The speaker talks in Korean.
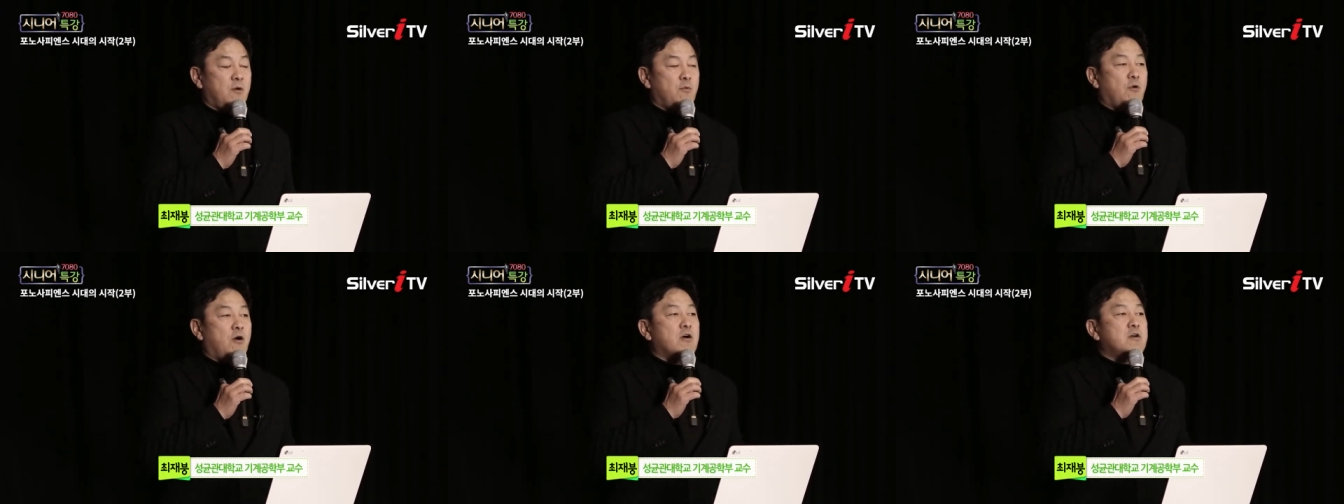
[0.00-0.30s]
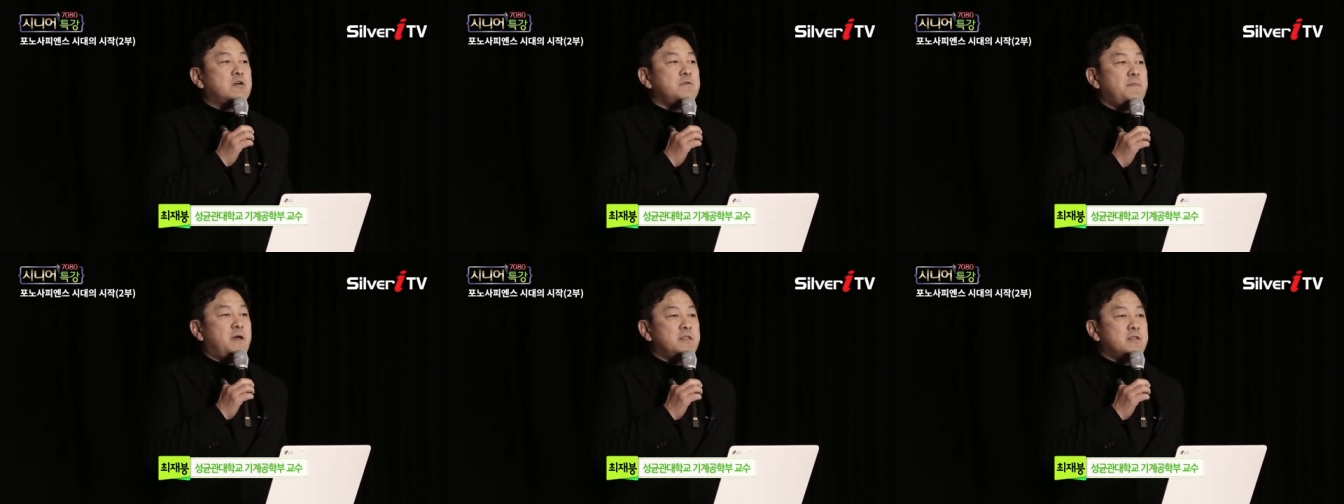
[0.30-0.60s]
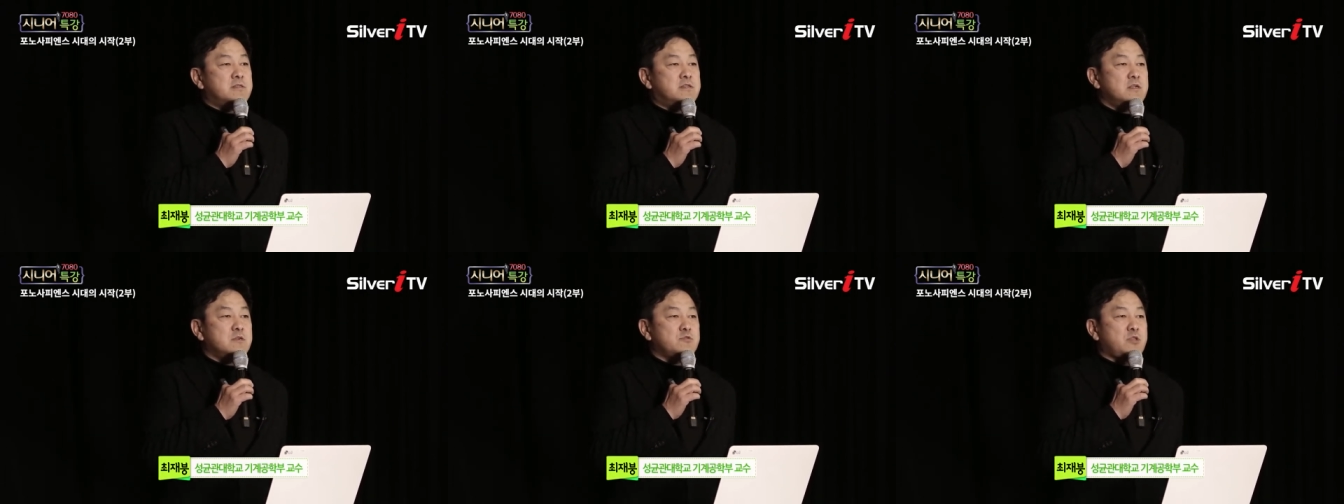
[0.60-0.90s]

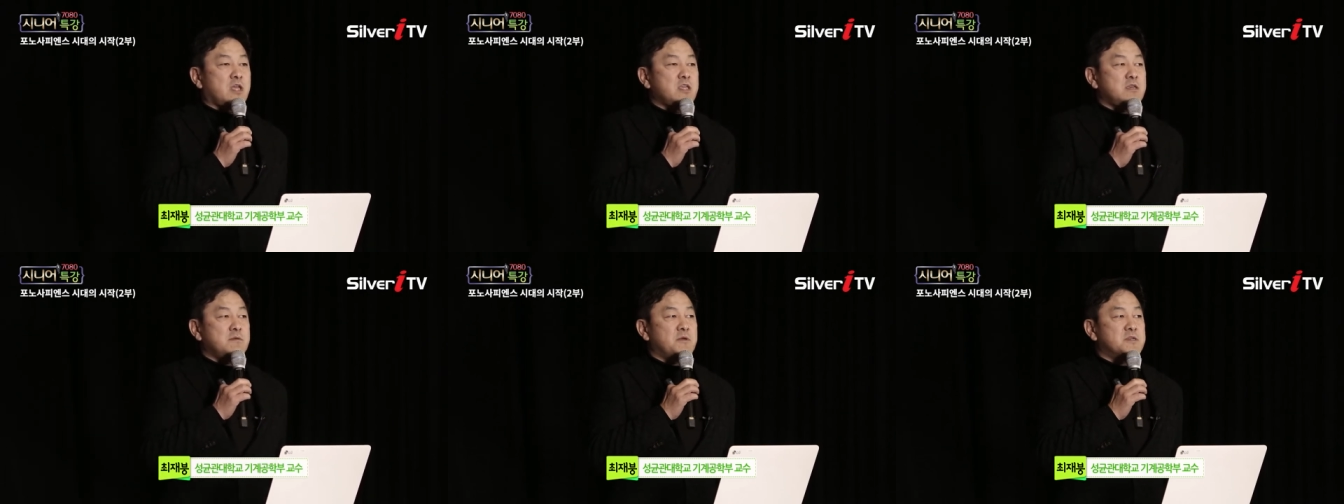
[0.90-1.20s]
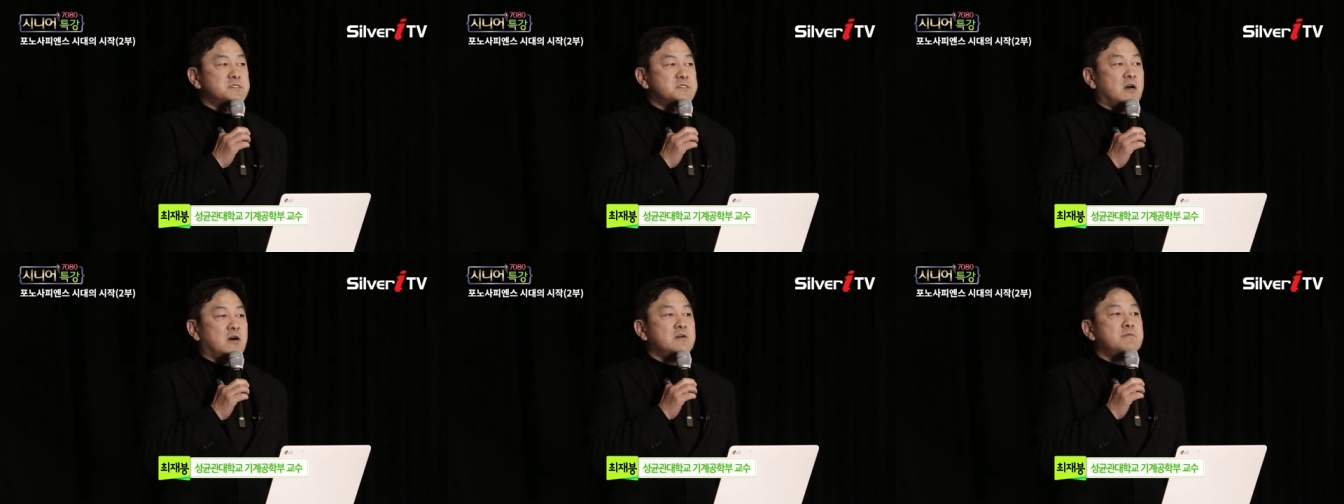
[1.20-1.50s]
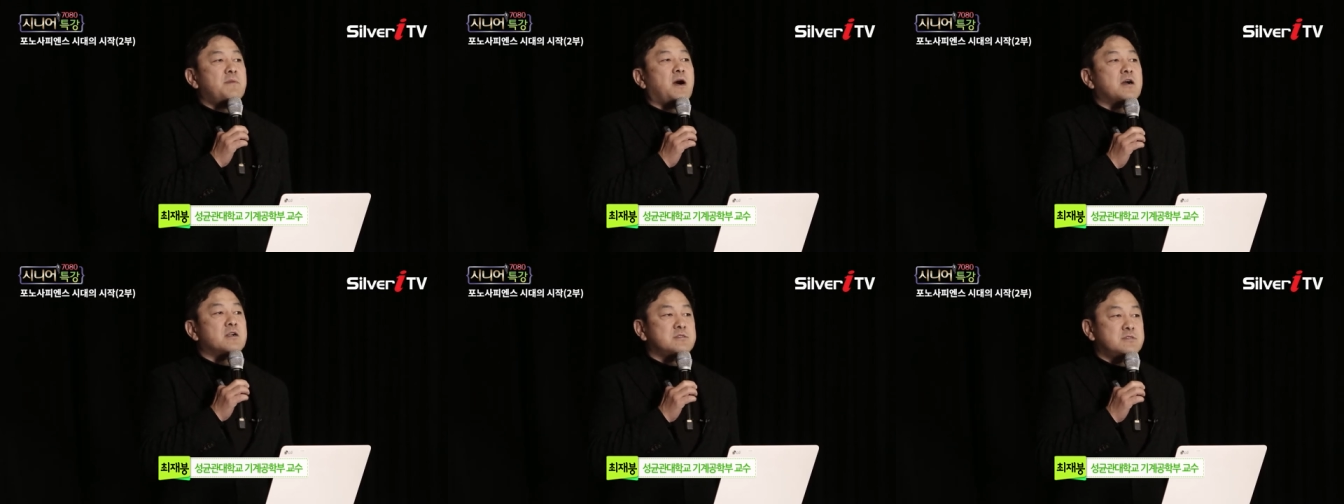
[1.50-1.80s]
워크맨을 들고
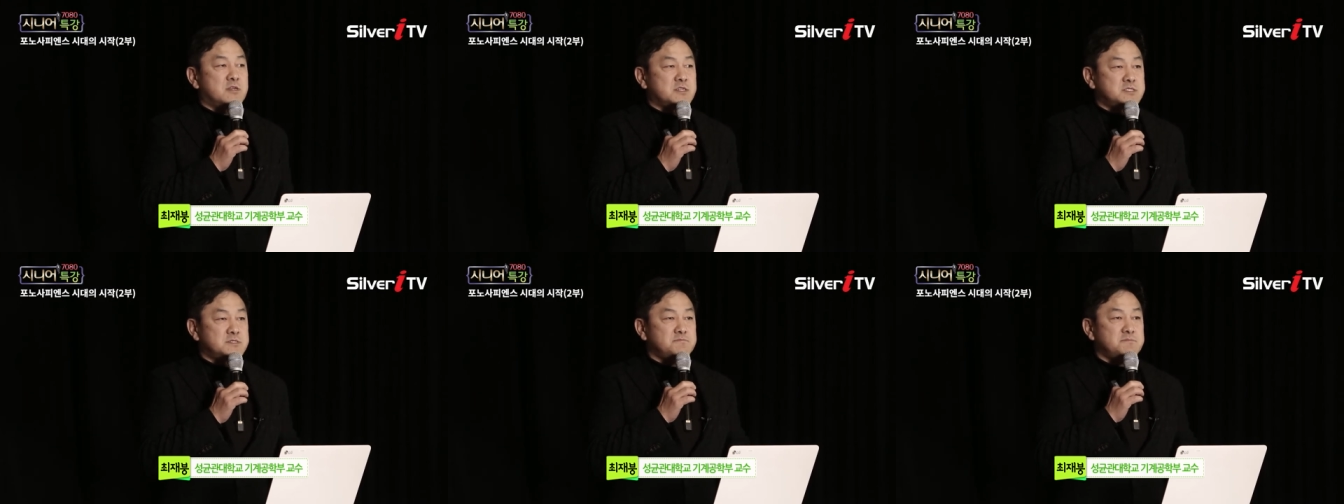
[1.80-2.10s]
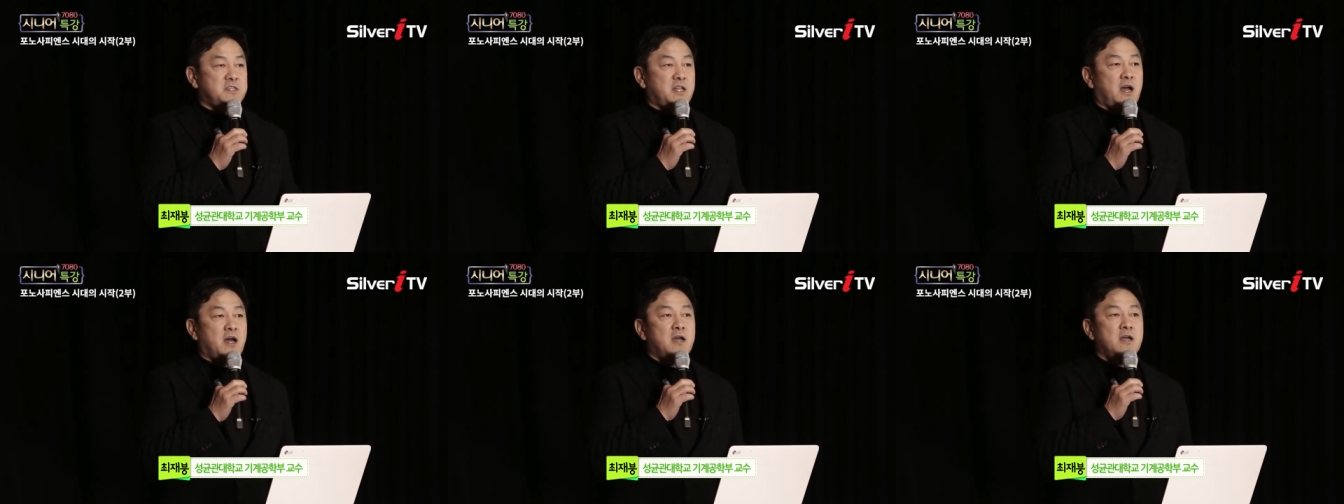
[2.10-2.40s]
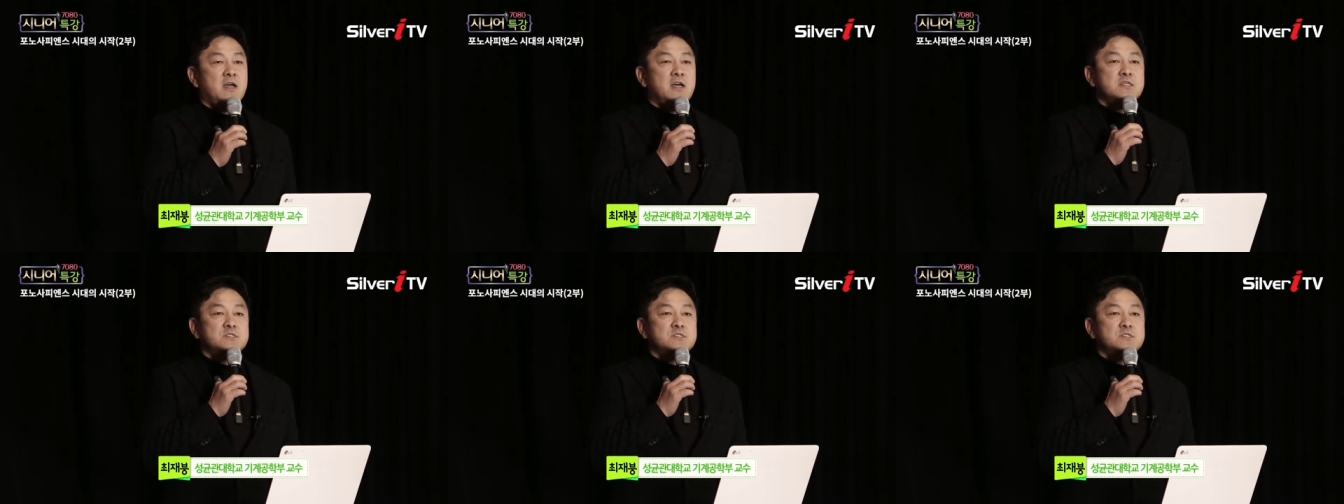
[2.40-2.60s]
다니면서 음악을 들었습니다.